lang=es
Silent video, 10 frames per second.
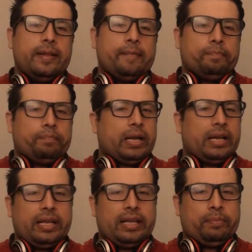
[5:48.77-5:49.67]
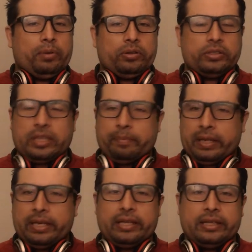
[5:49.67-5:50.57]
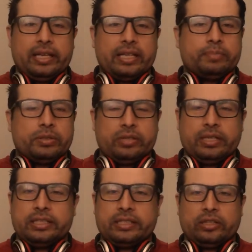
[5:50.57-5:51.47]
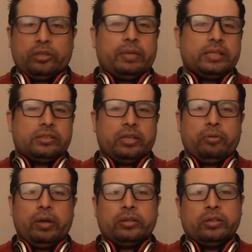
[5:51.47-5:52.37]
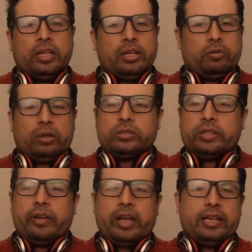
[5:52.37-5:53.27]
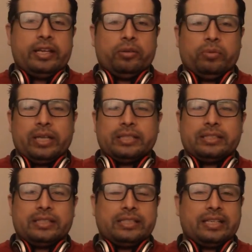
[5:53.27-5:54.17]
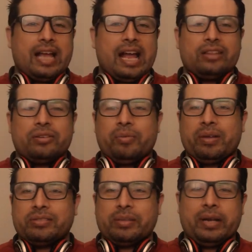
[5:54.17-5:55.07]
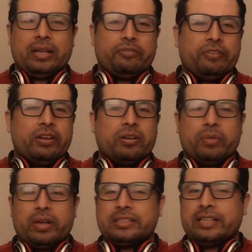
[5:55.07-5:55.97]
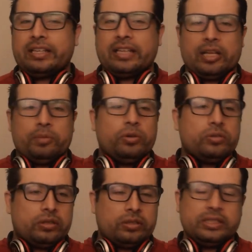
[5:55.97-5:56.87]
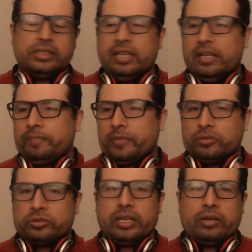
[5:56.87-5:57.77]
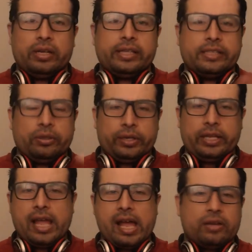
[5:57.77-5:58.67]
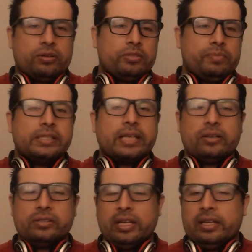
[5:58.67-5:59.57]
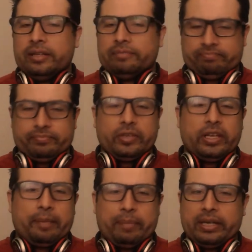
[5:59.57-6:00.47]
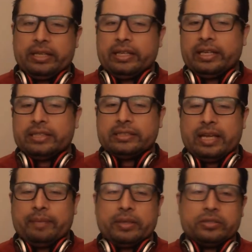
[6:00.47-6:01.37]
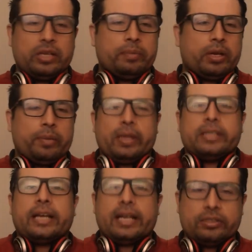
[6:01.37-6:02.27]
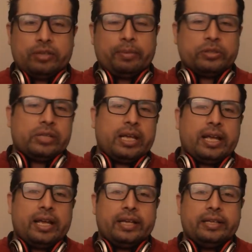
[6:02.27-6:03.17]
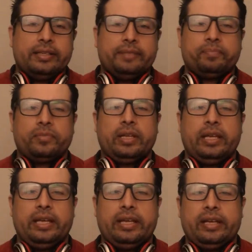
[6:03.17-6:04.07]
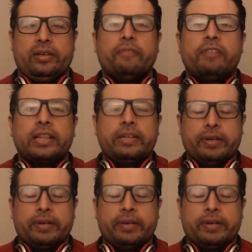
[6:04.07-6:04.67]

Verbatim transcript: para que pronto estar pendiente de las personas que están tomando y te cuento. Cuando usted ve a alguien como que se le está acercando, como que lo está mirando feo, como que le está criticando mucho, entonces usted con el de seguridad, con los meseros, oiga, pendiente de esta persona porque puede llegar a ser una persona eh, conflictiva.